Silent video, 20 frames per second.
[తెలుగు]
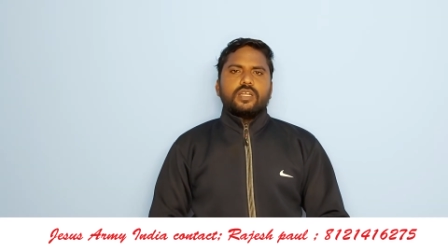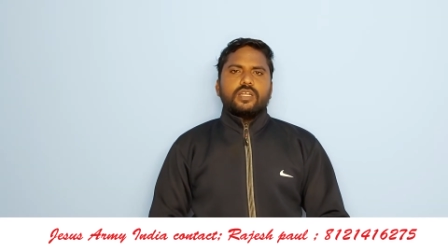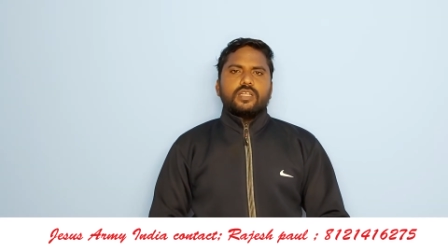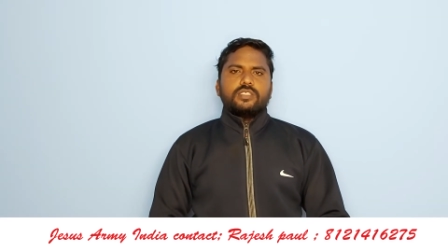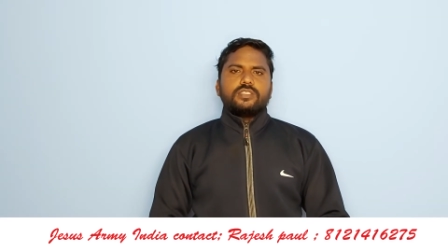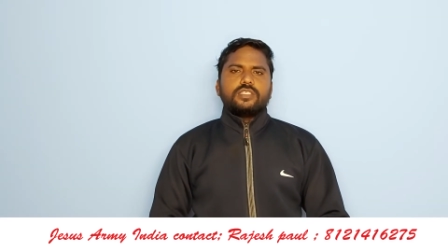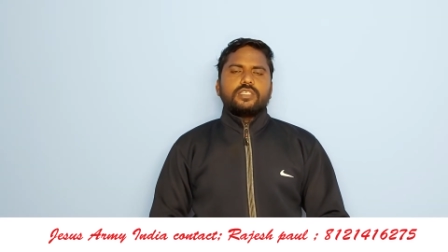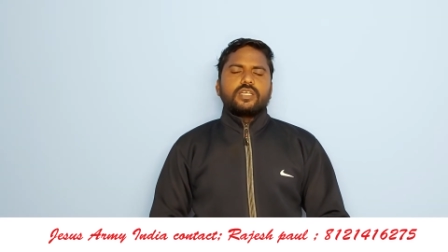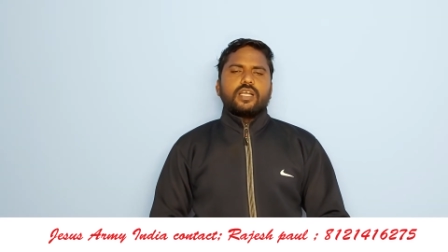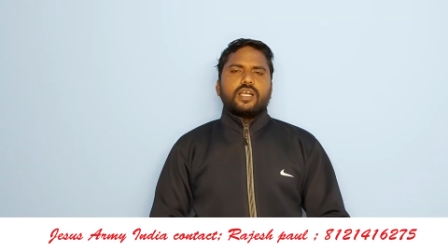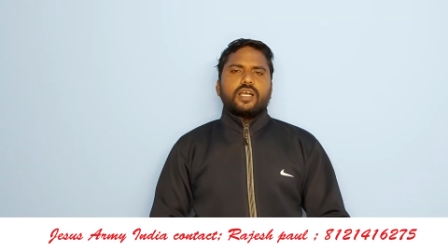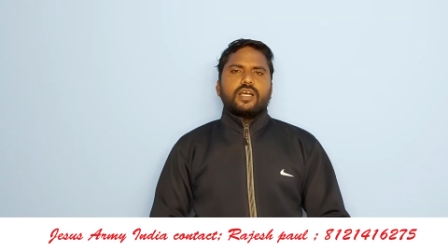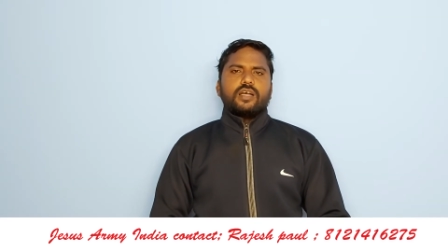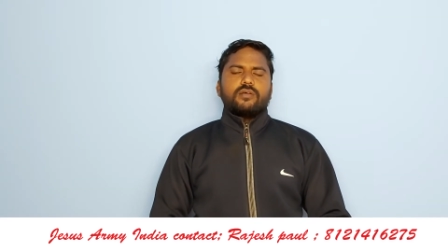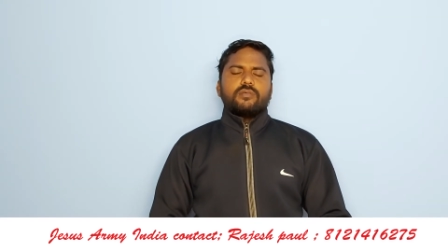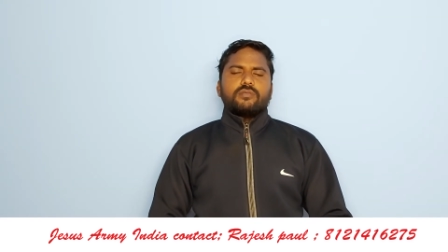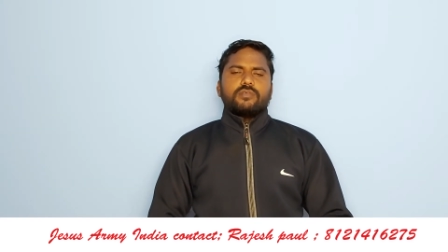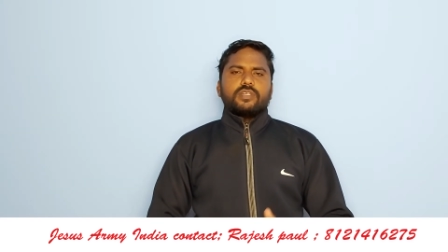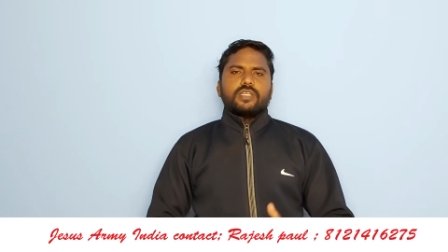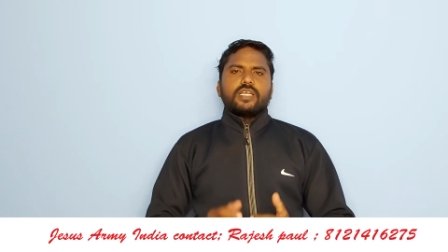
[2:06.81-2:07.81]
నిజంగా
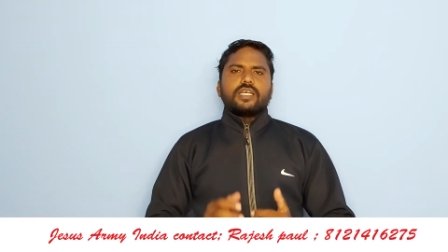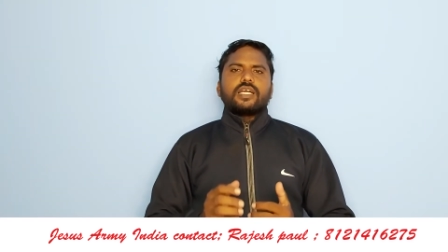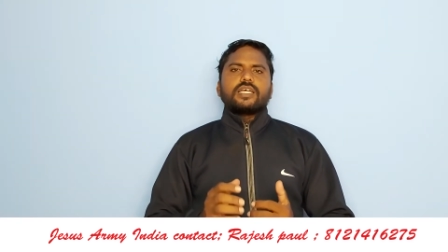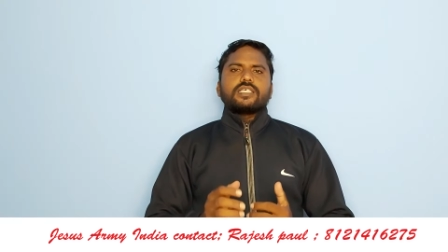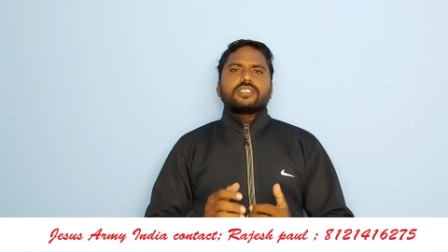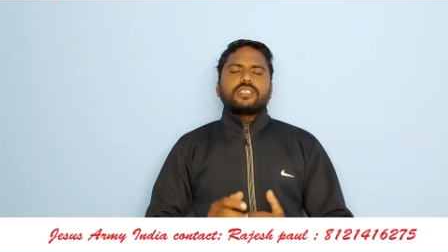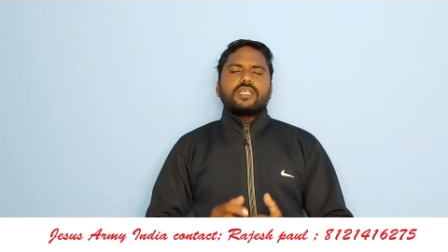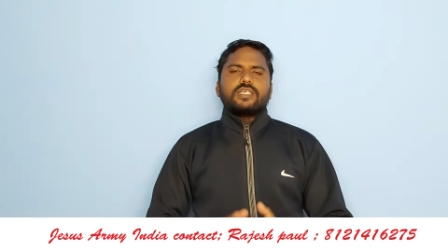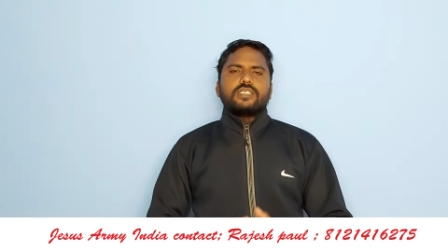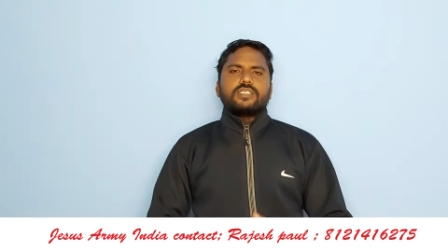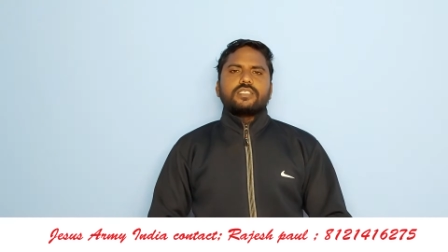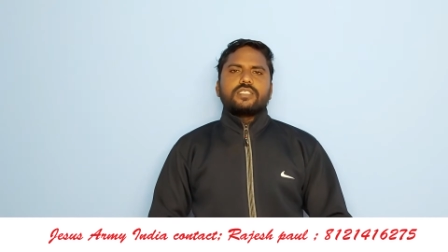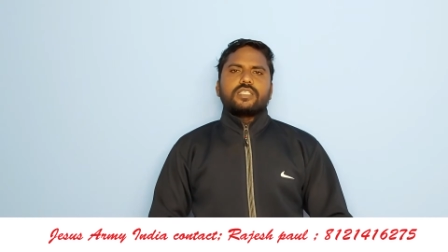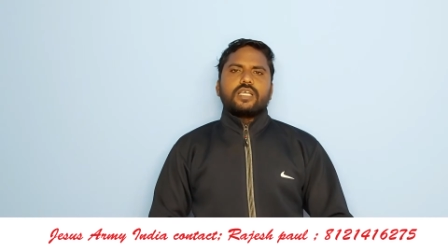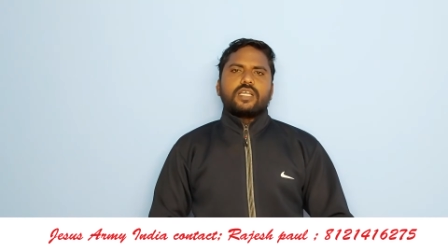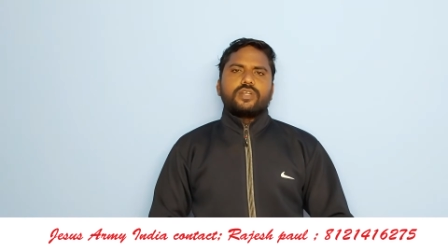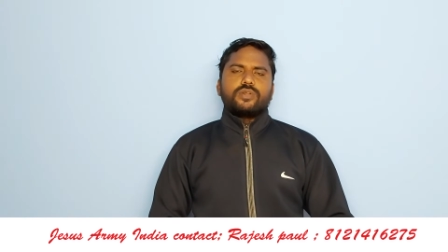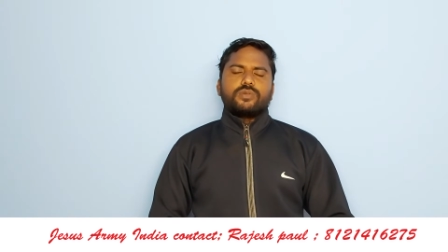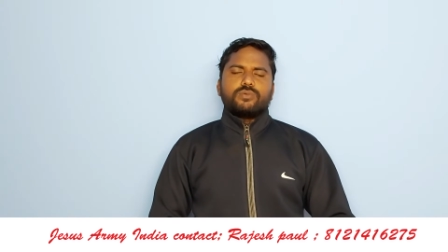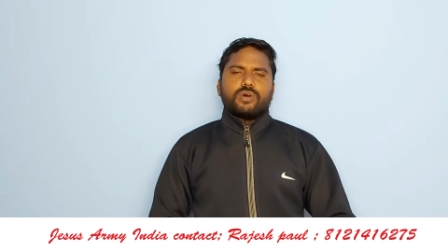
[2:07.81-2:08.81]
నీ
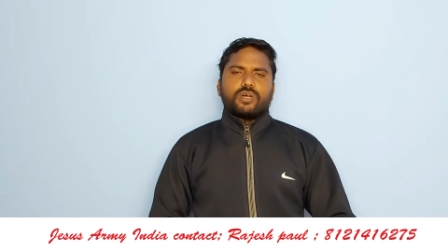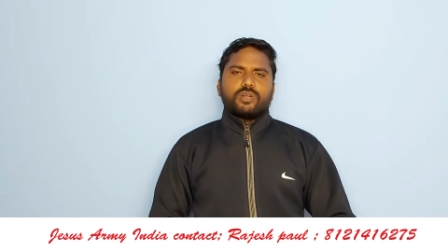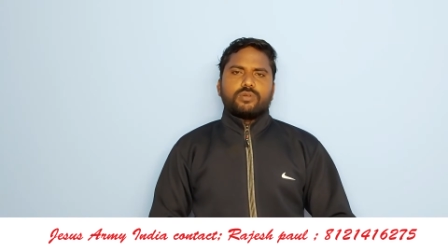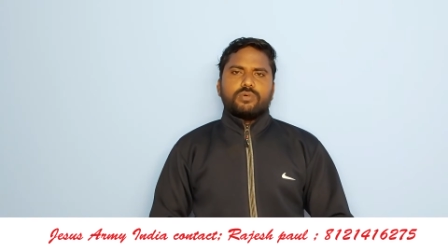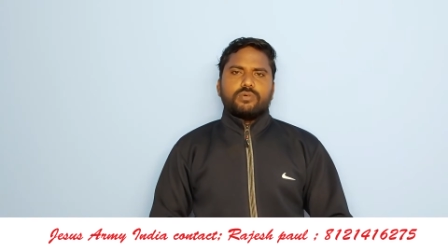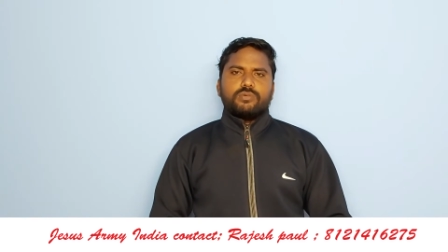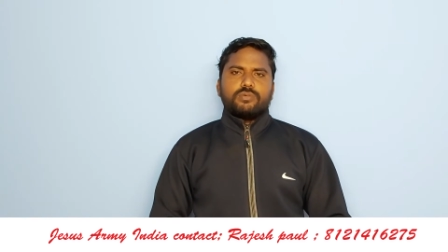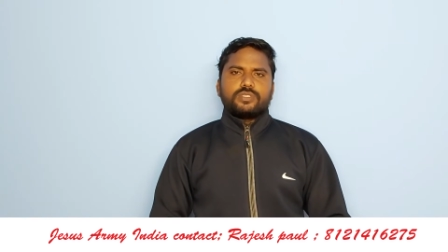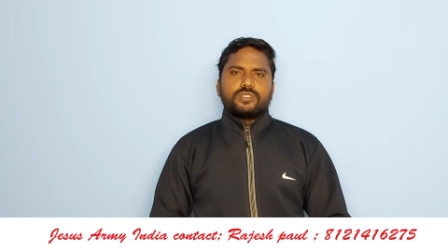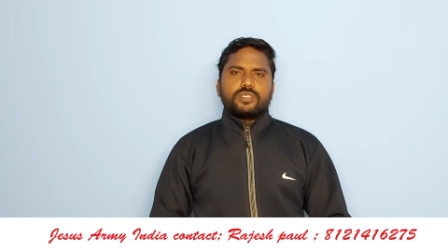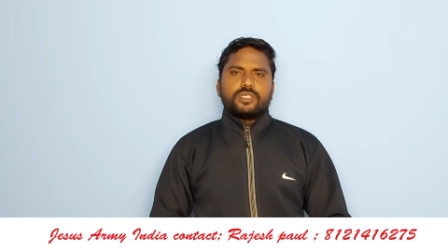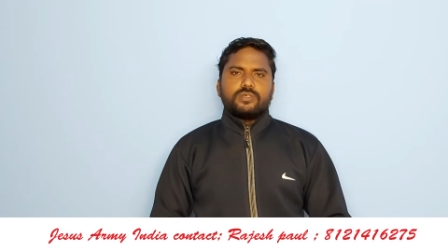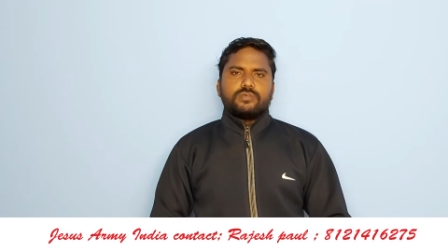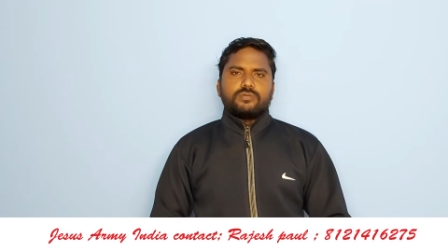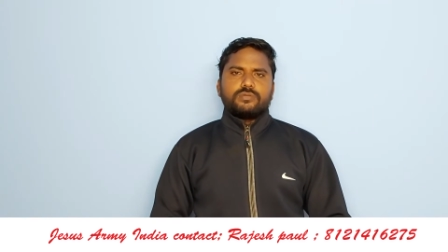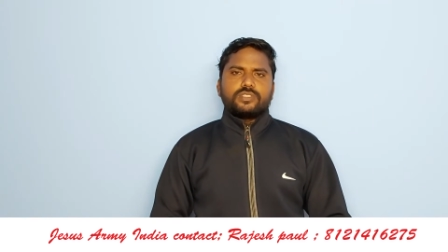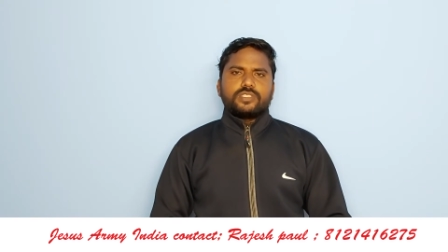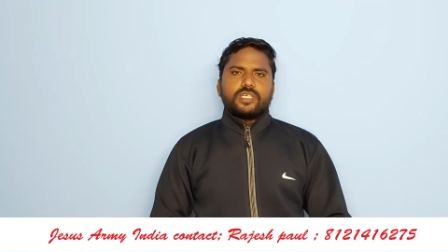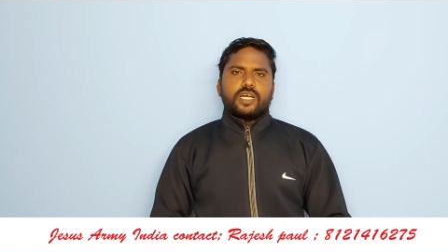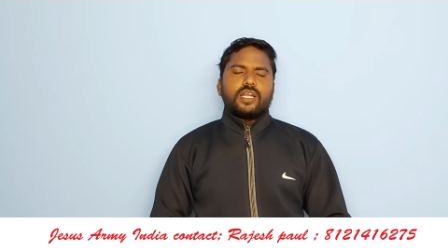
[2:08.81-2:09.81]
కష్టార్జితాన్ని నువ్వు అనుభవించడం
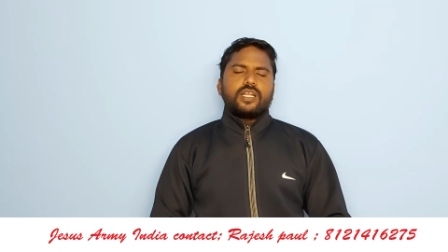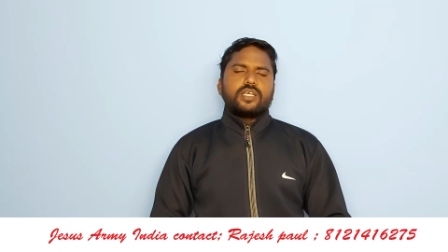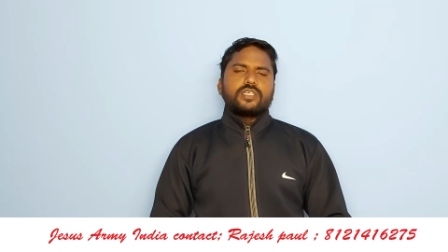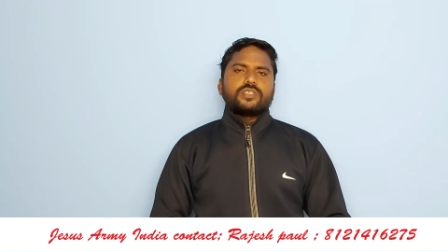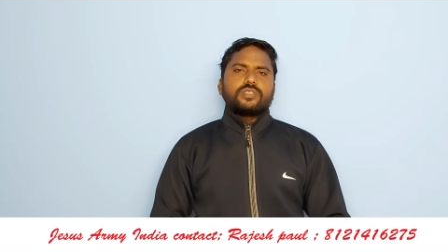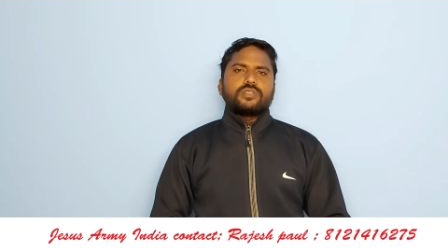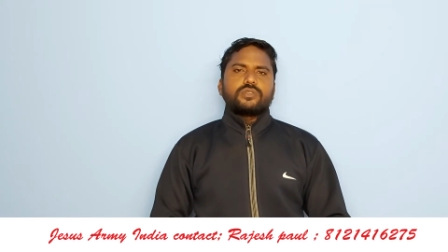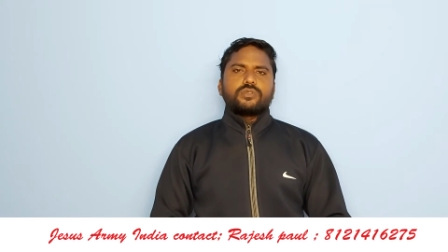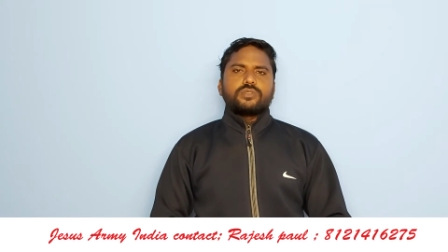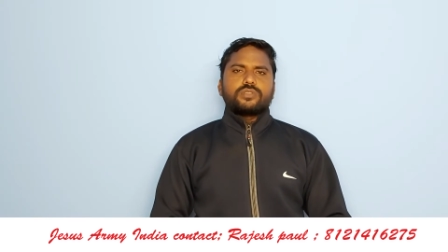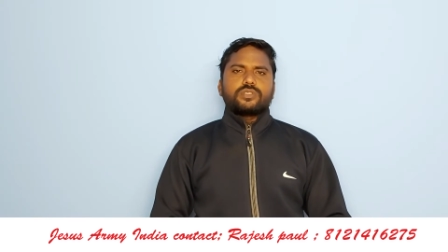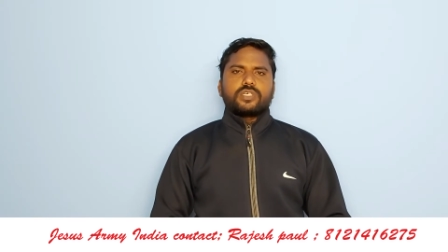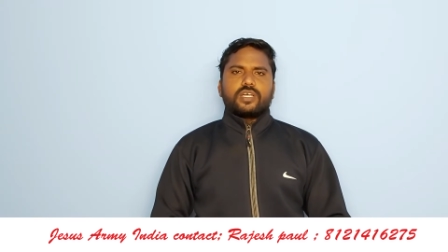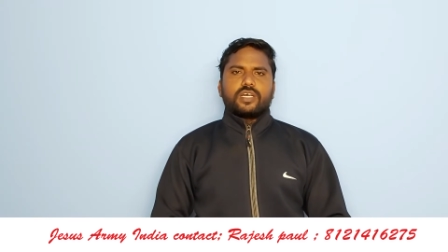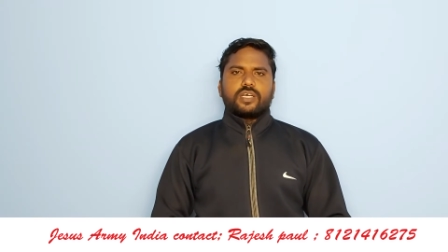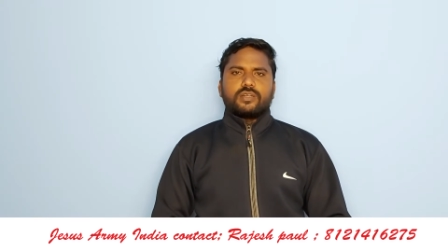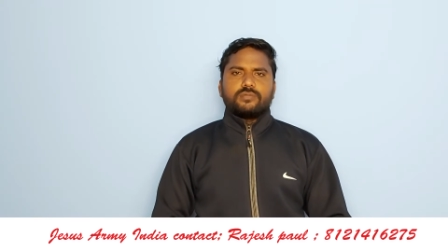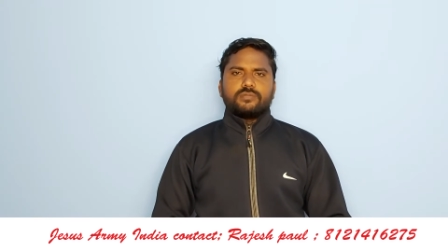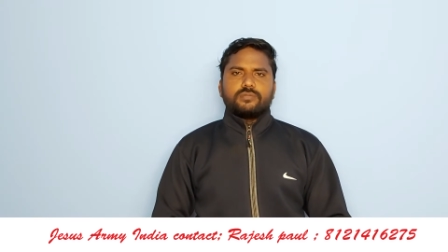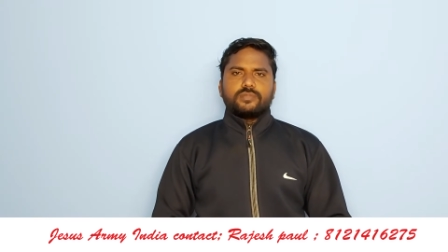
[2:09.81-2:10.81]
చాలా
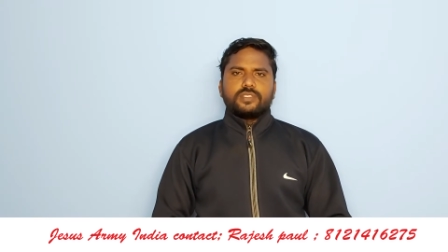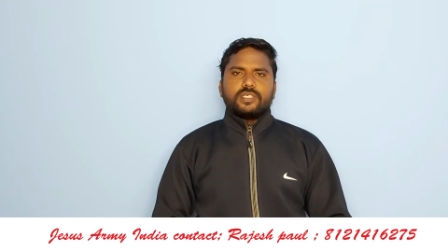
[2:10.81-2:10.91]
సంతోషకరం